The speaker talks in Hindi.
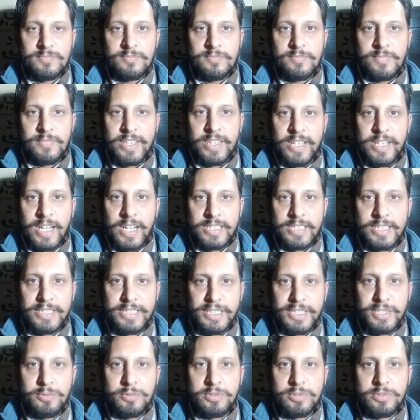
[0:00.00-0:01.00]
ये आज
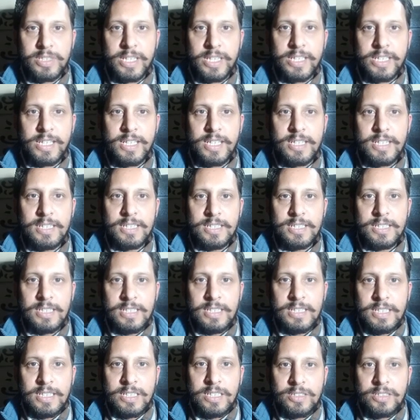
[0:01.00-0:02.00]
की न्यूज़ आई है
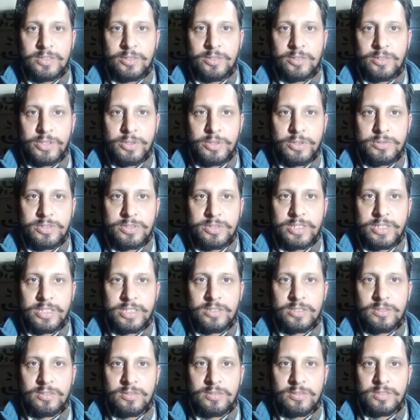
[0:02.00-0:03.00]
तो ट्यूसडे
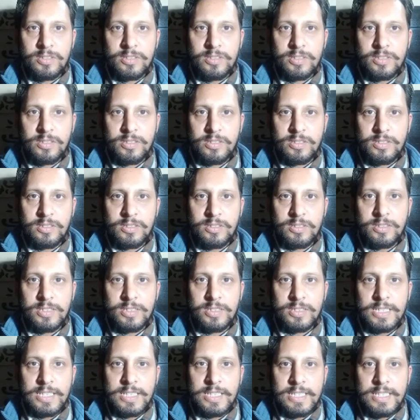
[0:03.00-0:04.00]
को uh,
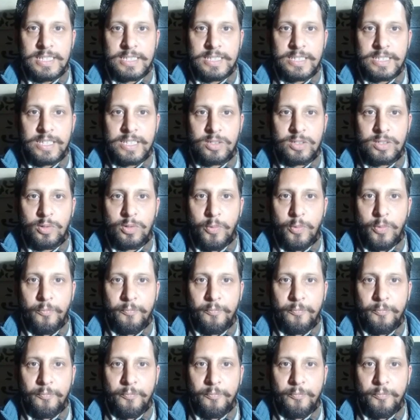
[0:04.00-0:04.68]
देखो